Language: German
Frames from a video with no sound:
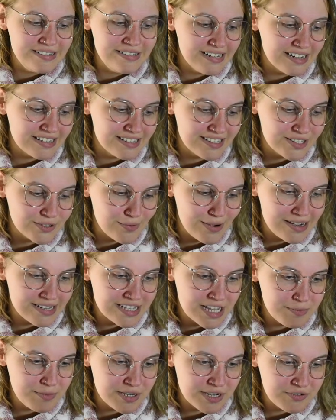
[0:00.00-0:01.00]
Accessoires
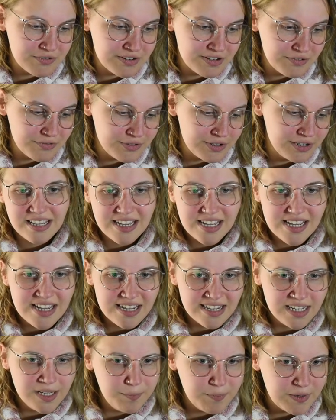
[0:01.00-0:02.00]
habe ich auf jeden Fall.
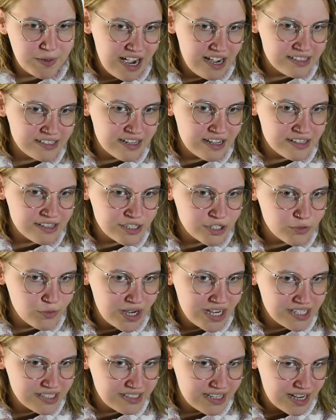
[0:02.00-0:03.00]
Gib Gas
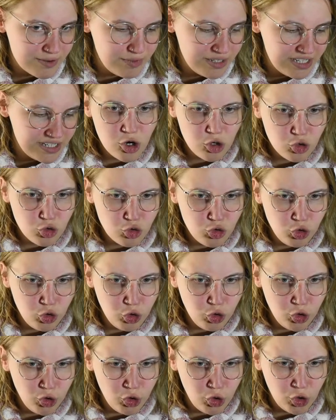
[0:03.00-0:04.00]
Accessoires habe ich.
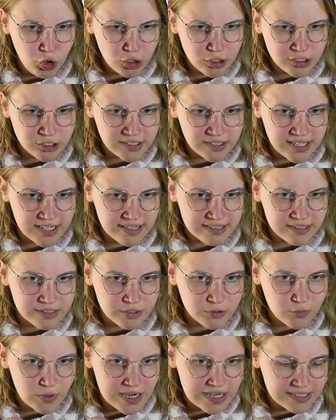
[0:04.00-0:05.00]
Luxus
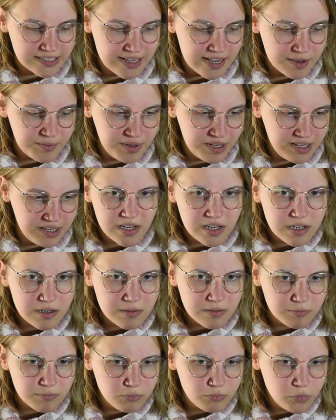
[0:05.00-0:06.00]
Accessoires habe ich.
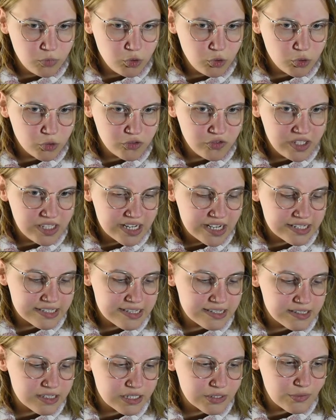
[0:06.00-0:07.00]
Movie
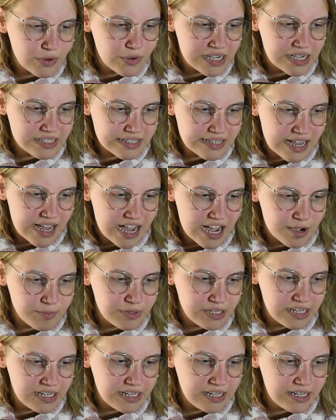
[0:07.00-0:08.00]
Accessoires habe
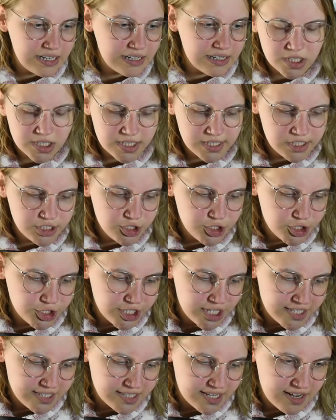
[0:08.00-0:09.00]
ich.
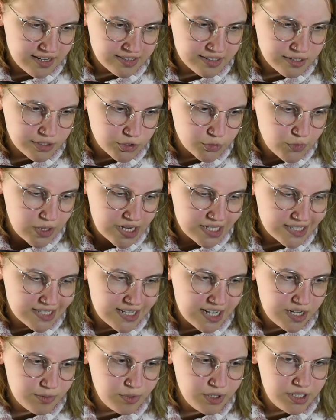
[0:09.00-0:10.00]
Stadt Accessoires
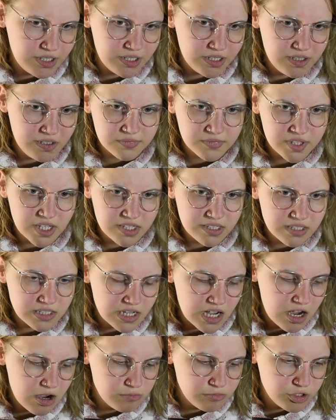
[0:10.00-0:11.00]
habe ich.
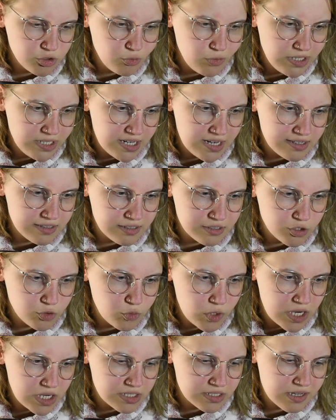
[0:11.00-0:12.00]
Traum Suite
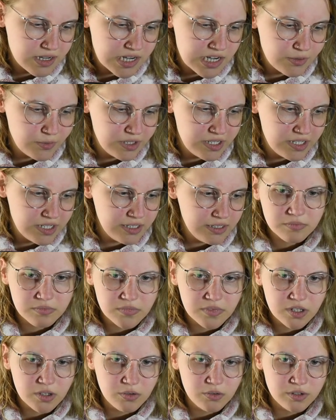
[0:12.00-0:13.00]
Accessoires habe ich.
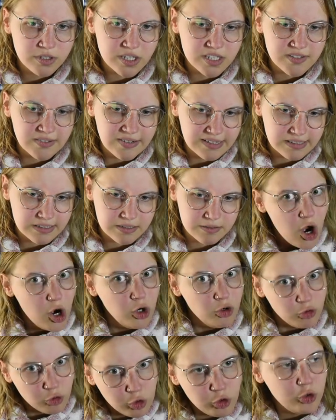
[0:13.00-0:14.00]
Und das war's.
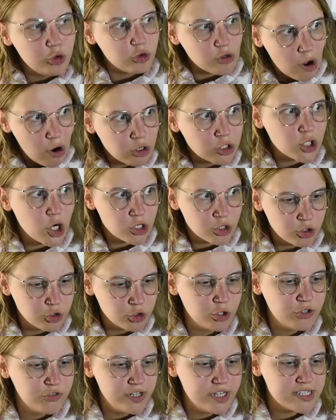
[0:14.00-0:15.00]
Ist auch schon
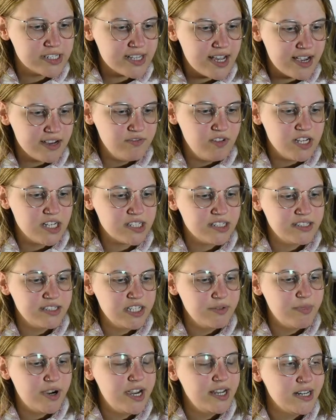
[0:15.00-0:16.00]
genug, würde ich sagen, weil das sind
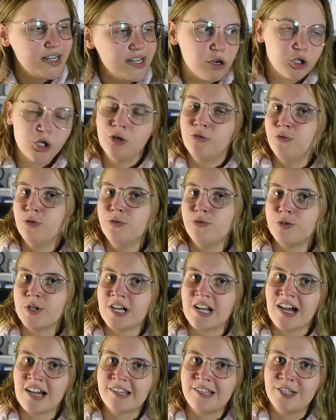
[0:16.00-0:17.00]
immerhin auch schon
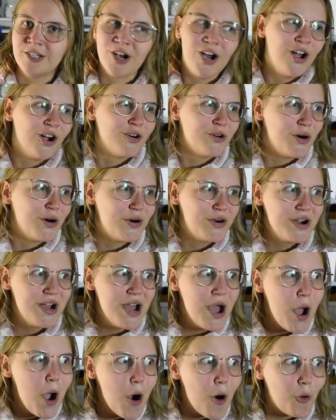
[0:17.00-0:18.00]
580 Euro.
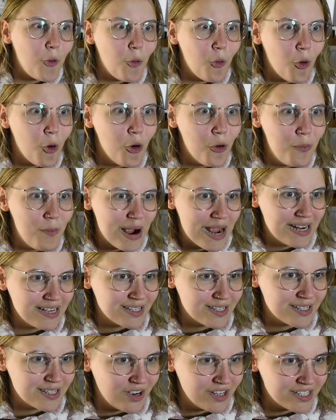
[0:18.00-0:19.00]
Oh mein
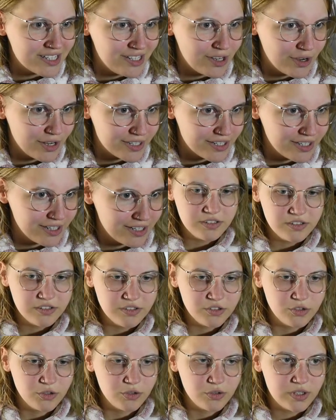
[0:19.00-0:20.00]
Gott, Leute.
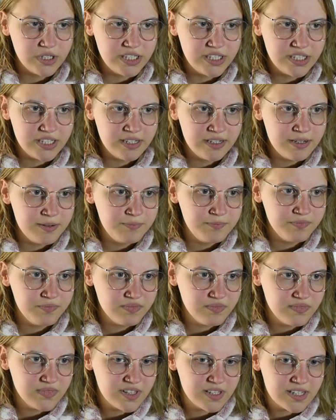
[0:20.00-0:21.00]
So, ich ähm,
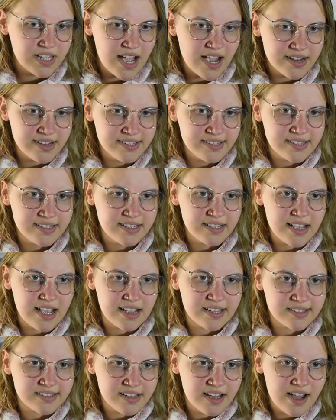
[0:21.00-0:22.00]
trage jetzt das da
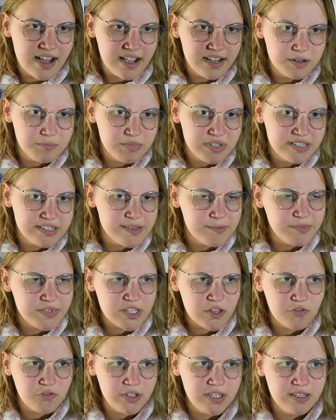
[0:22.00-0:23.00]
extra ein mit
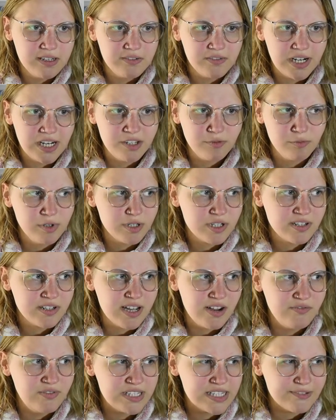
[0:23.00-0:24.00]
Sims 4, weil ich möchte
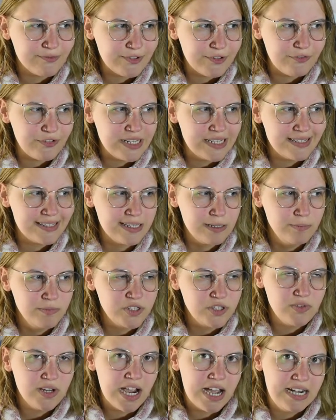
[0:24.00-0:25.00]
gerne wissen, wie viel
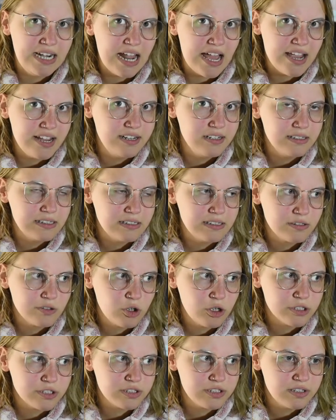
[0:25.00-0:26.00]
Sims 4 alleine
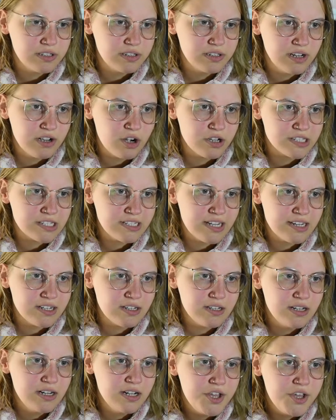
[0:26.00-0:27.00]
kostet, gekostet
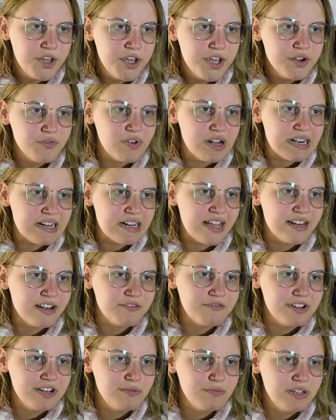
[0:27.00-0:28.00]
hätte. Weil dann hätten
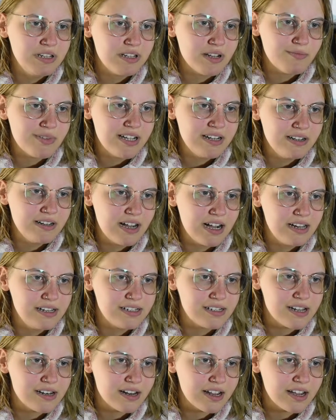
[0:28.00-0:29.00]
wir nämlich am Ende
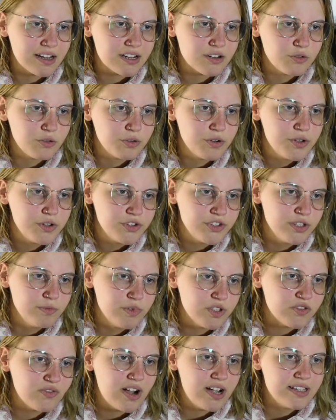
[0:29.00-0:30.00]
halt dann eine Rechnung
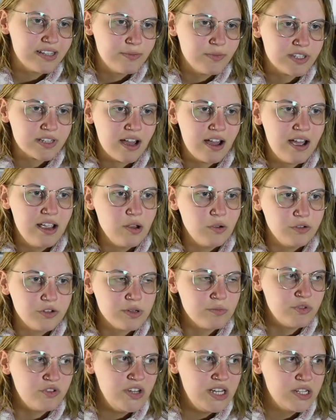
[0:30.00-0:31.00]
Sims 2, Sims 3 und
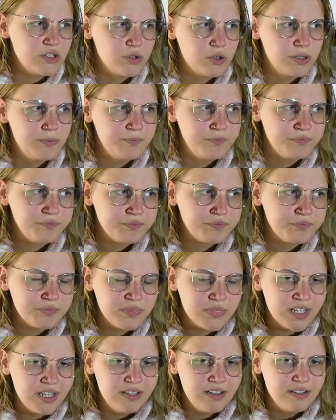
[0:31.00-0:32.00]
Sims 4 so.
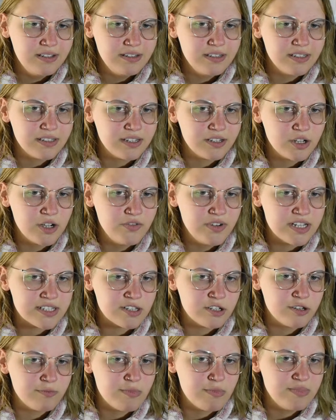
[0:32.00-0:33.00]
Dann können wir das
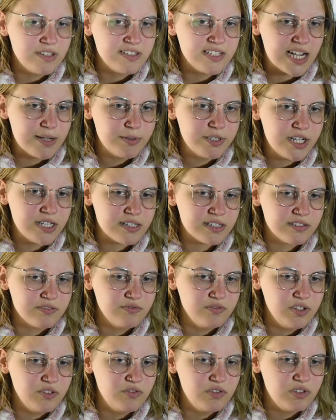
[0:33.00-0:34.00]
auch nochmal ein bisschen
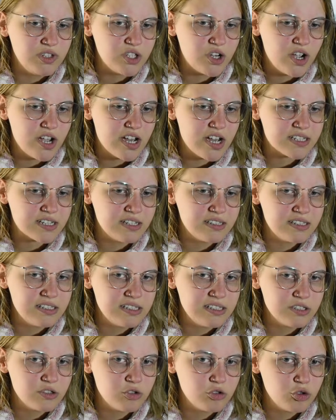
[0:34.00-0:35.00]
abschätzen, wie, wie teuer das Ganze
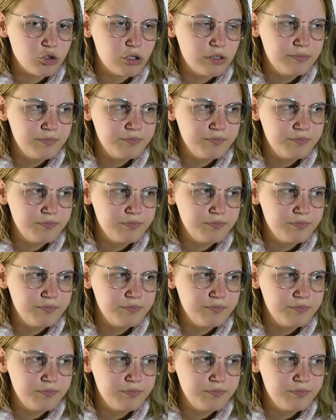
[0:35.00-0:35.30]
ist und so.